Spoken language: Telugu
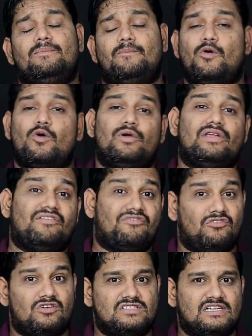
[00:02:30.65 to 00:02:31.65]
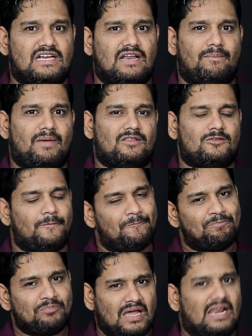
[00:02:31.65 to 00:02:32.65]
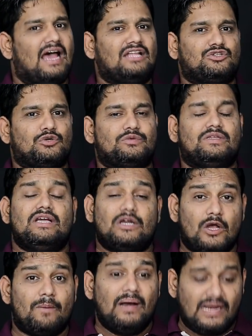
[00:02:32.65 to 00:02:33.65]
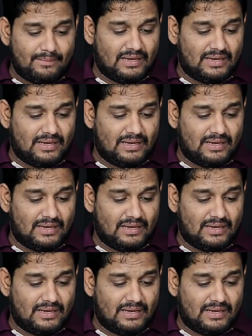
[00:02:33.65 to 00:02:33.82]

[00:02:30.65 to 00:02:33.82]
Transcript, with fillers: పోకో ఎఫ్ ఫోర్ జీటీ అనే పేరుతో లాంచ్ అవుతుంది గ్లోబల్గా